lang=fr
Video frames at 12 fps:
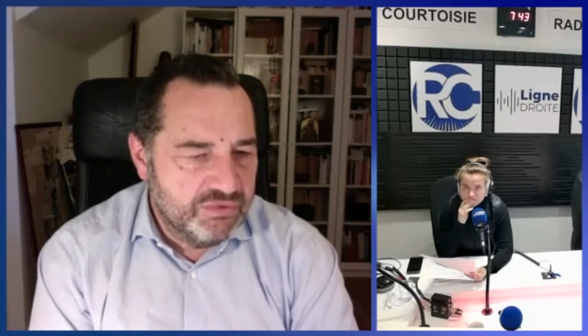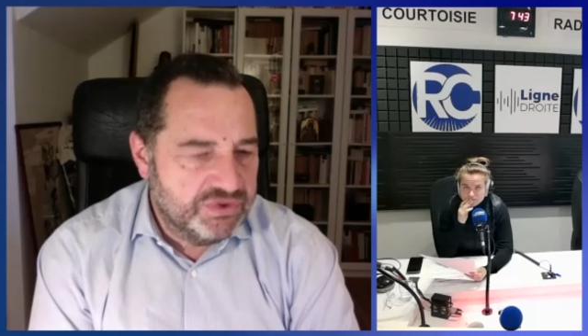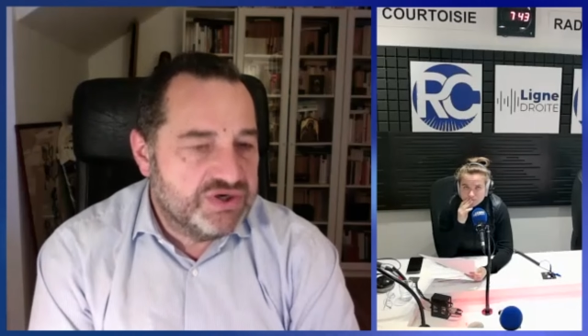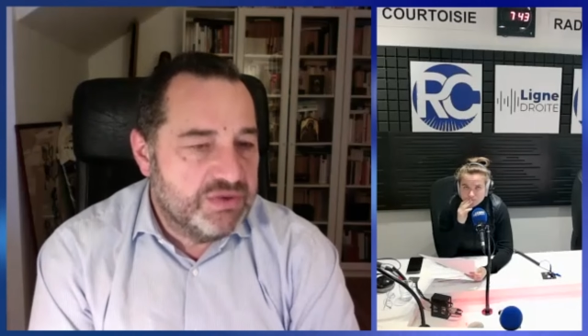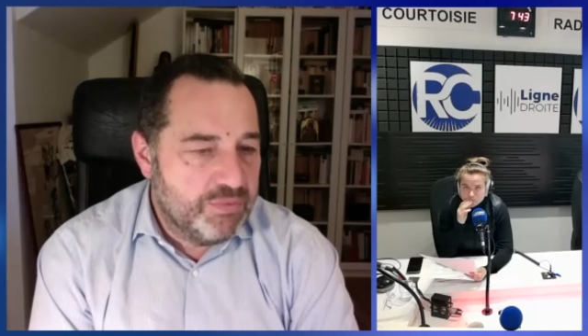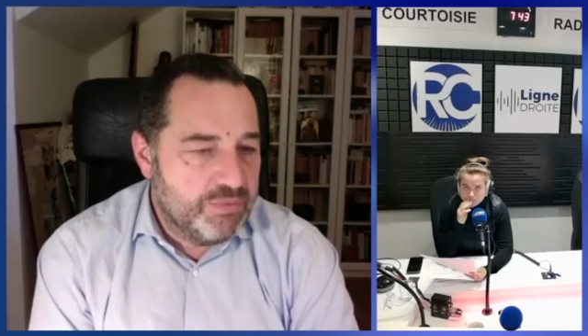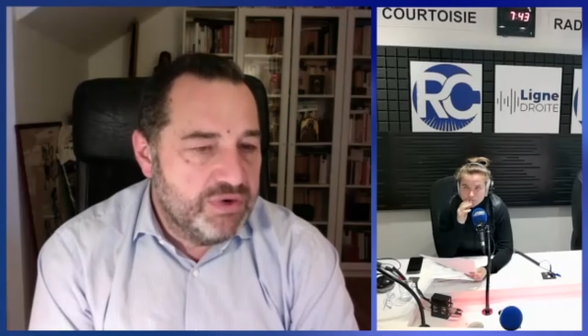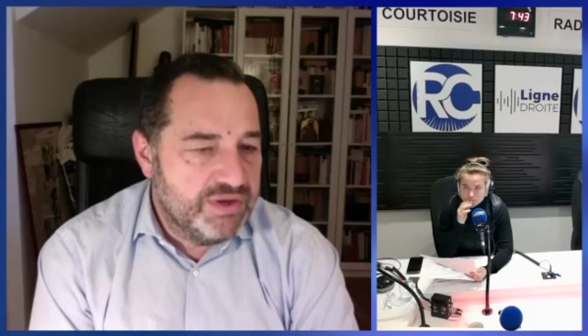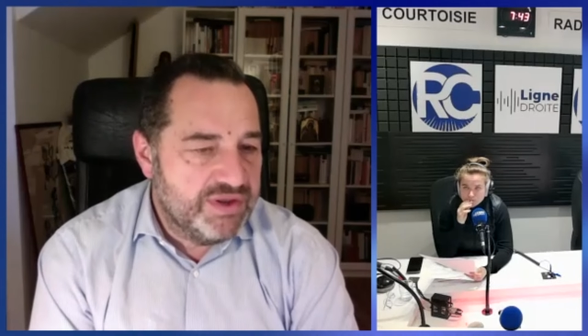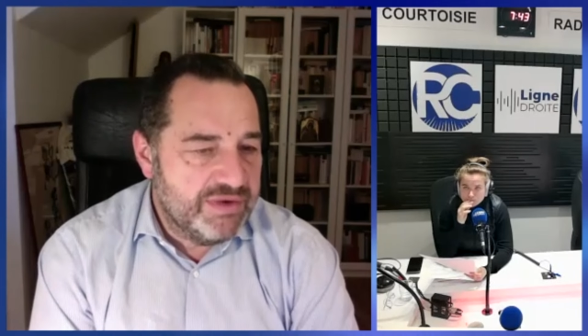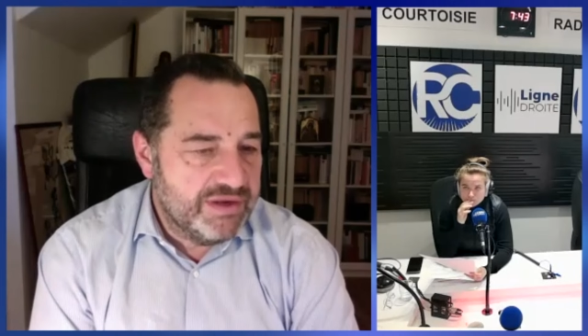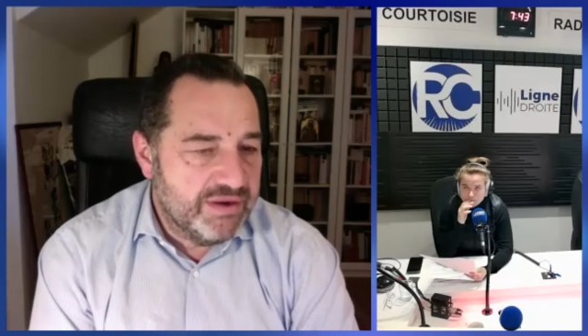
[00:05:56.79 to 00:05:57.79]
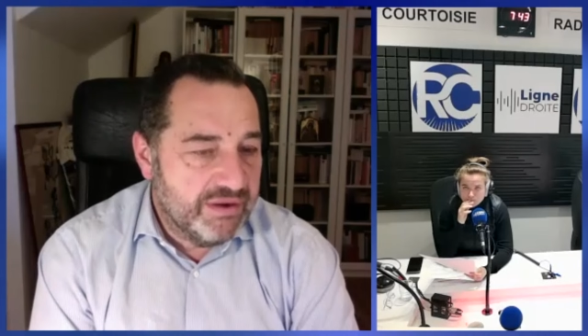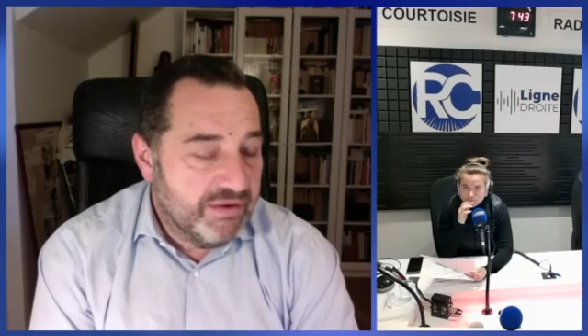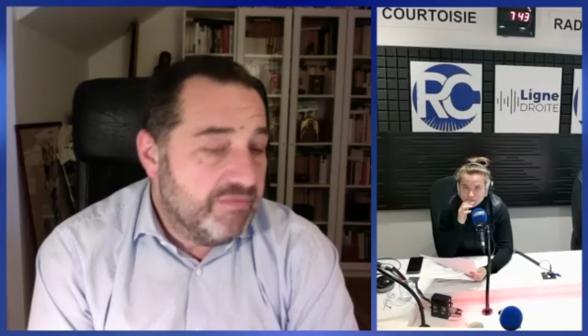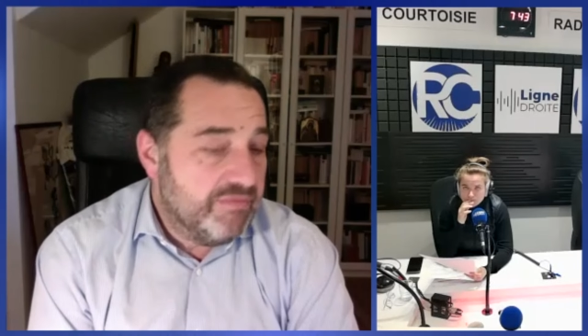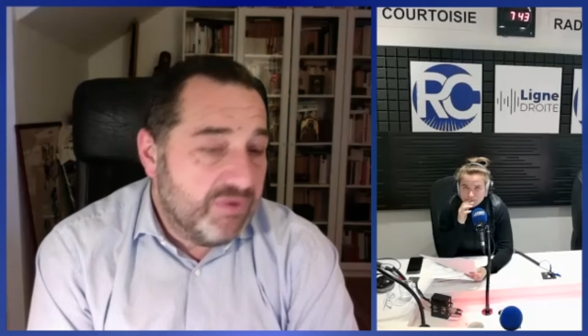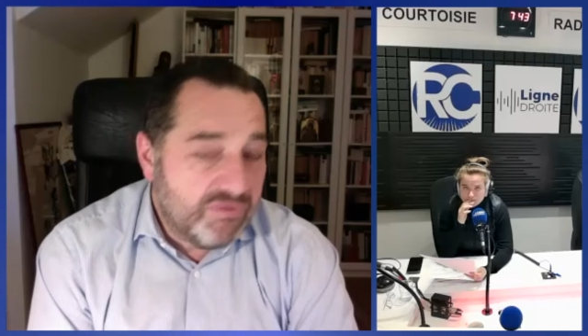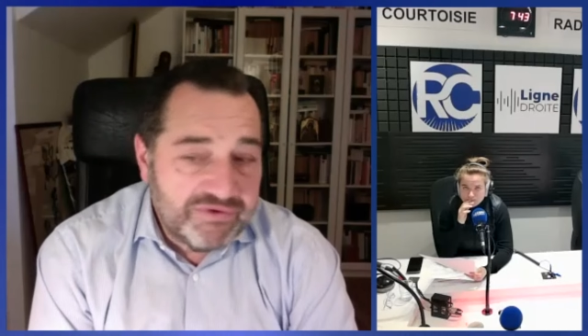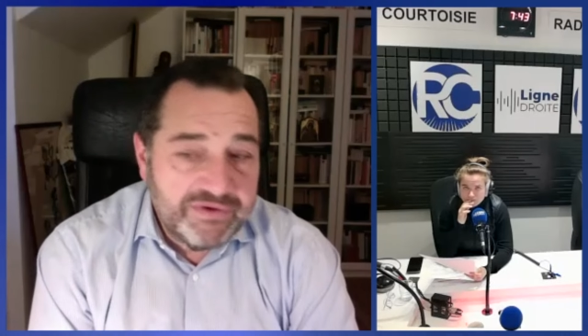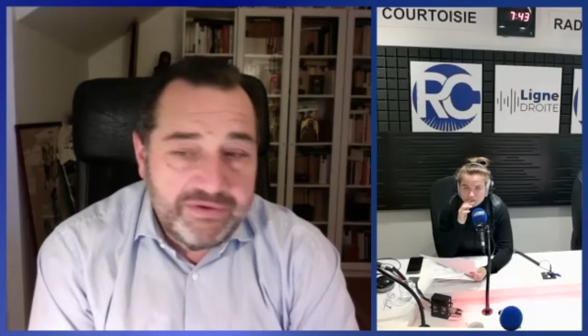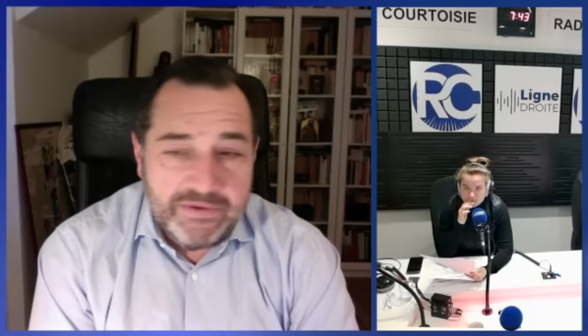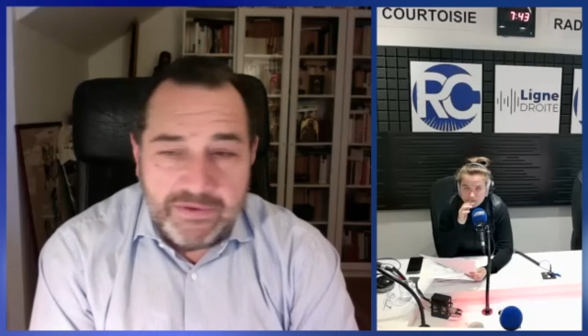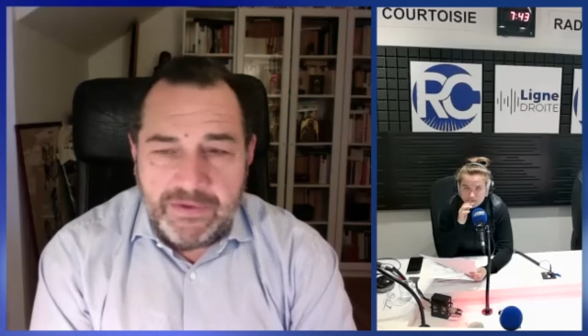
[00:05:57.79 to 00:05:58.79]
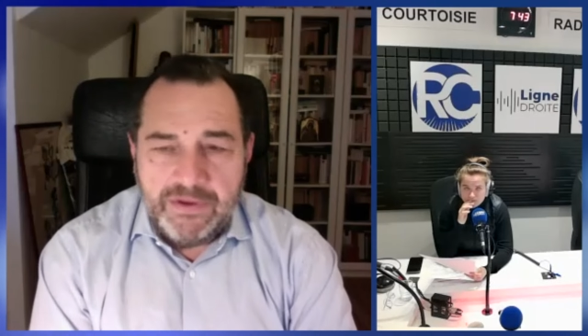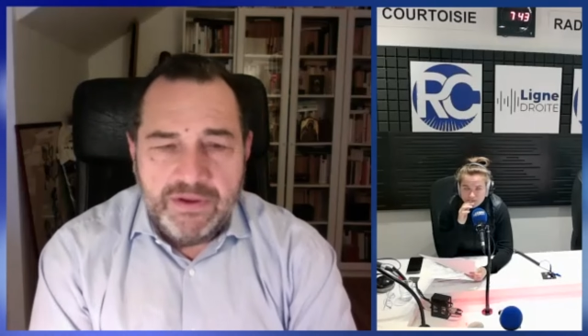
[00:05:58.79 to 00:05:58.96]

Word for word: On n'a jamais pu l'établir. Mais enfin,